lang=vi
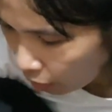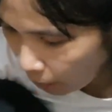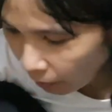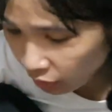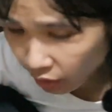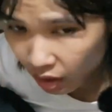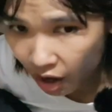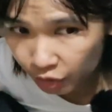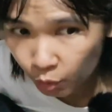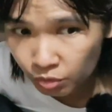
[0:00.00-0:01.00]
mình à,
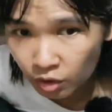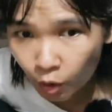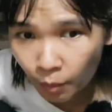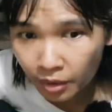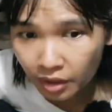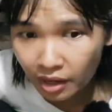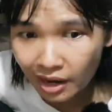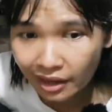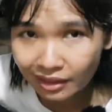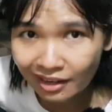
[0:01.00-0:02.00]
ở chung với cô mình à,
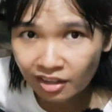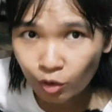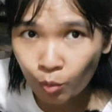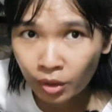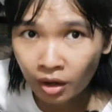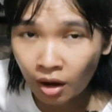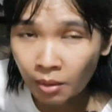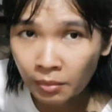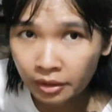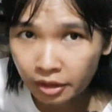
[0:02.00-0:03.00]
là tại vì cô mình ở có
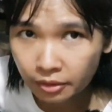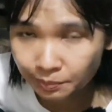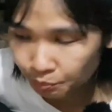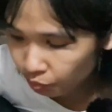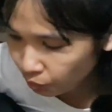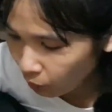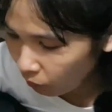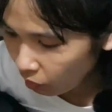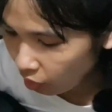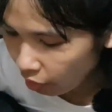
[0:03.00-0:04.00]
mình à
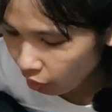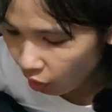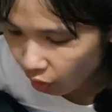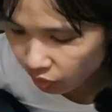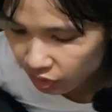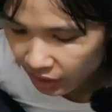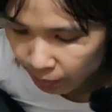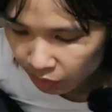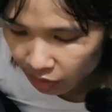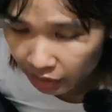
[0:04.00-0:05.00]
còn dưới nhà
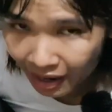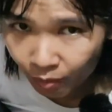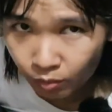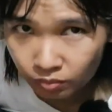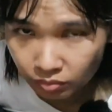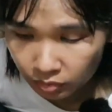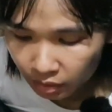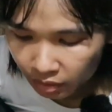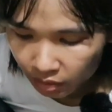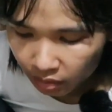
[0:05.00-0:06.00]
mình thì đông
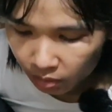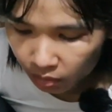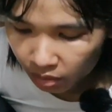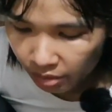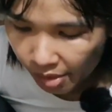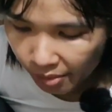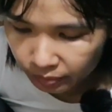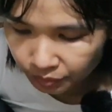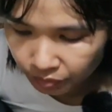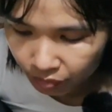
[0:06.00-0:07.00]
à,
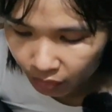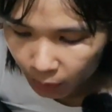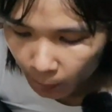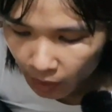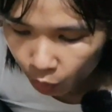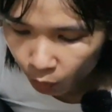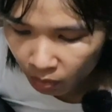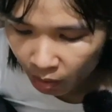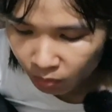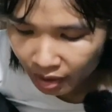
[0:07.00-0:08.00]
cũng
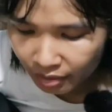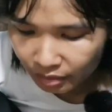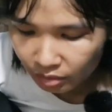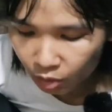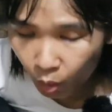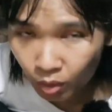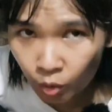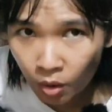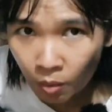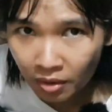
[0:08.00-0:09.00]
không có chỗ nó
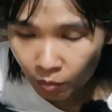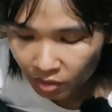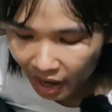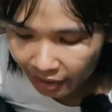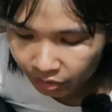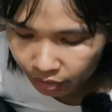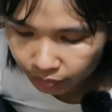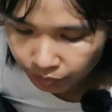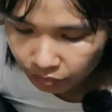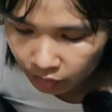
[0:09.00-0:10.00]
cũng không có rộng rãi nữa
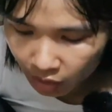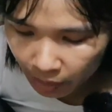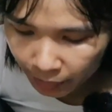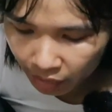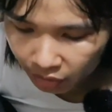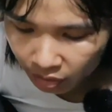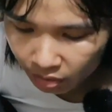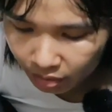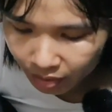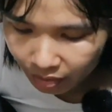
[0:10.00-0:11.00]
nên là mình ở
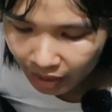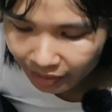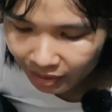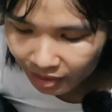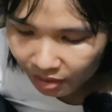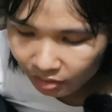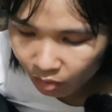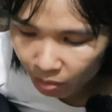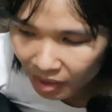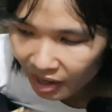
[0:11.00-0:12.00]
trên trên đá cho nó
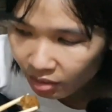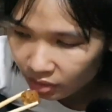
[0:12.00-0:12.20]
thoải mái